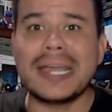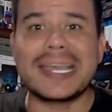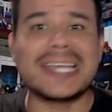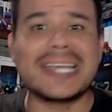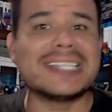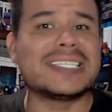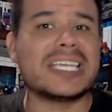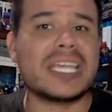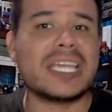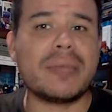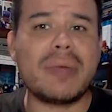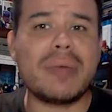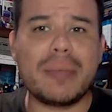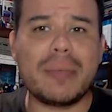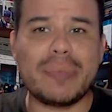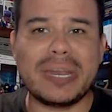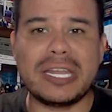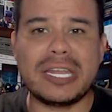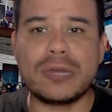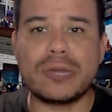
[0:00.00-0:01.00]
quien se lleva
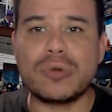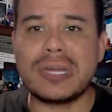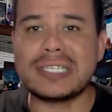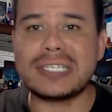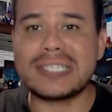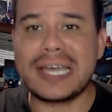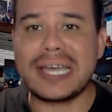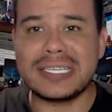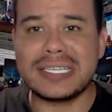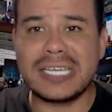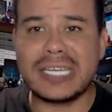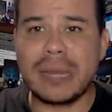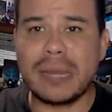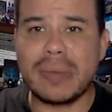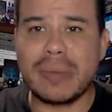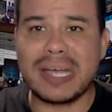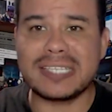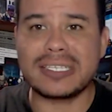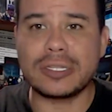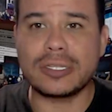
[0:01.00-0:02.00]
la película es Angela
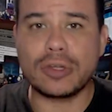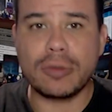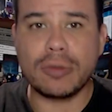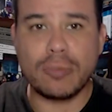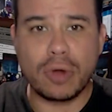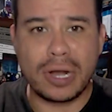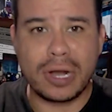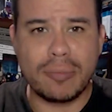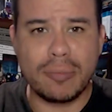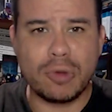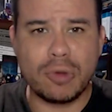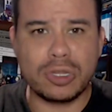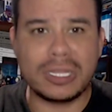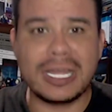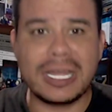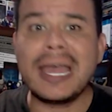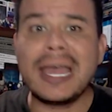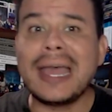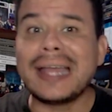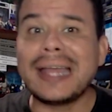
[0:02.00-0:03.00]
Bassett como
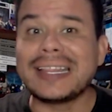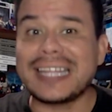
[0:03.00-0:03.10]
Ramonda,